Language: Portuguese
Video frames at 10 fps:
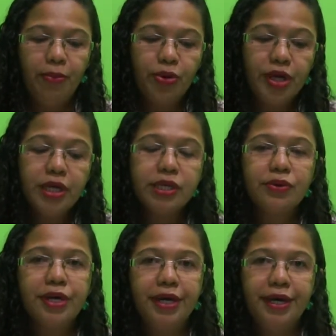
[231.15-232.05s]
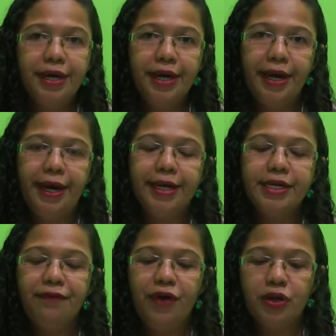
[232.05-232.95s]
Por isso que
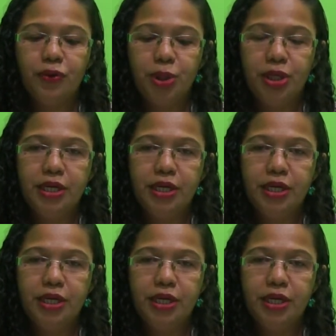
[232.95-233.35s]
esse fator